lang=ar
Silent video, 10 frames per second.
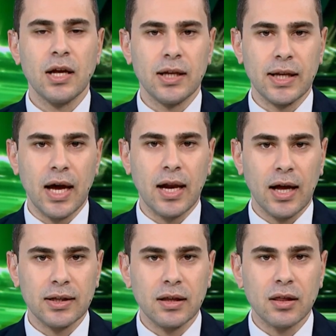
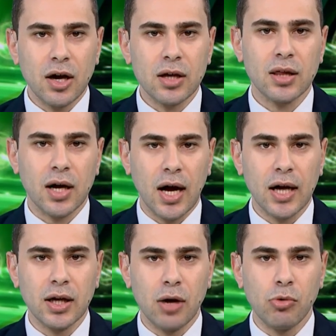للحديث أكثر عن
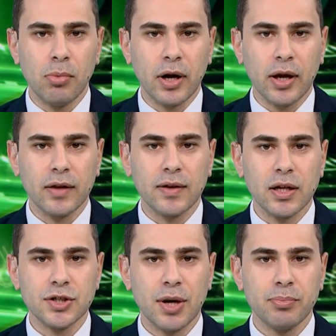مباريات
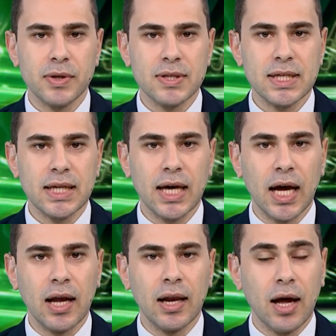الشامبيونز ليج
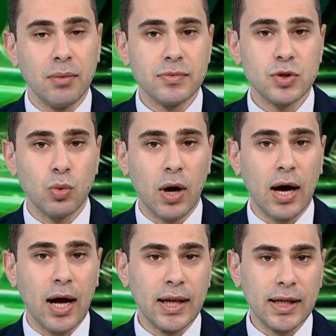الأمس
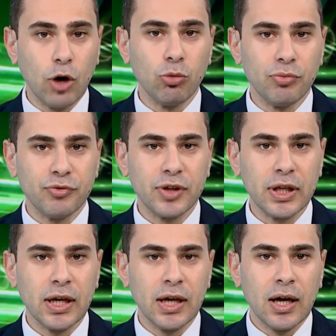واليوم في
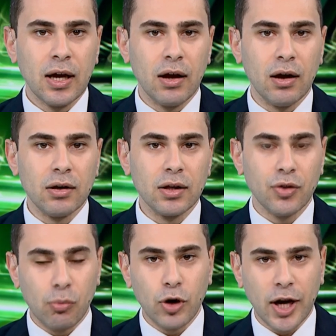آه،
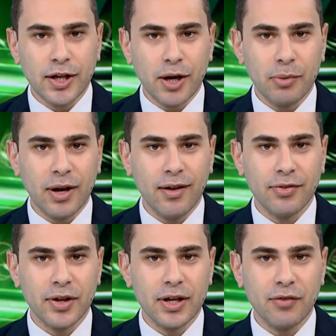ينضم إلينا من
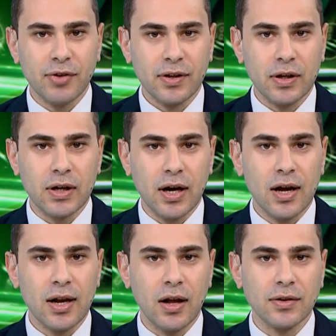لندن فتحي
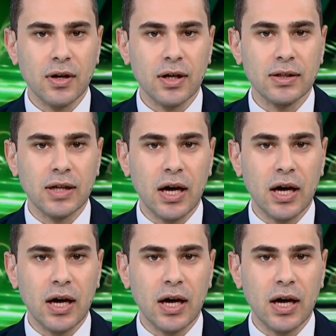رحال الناقد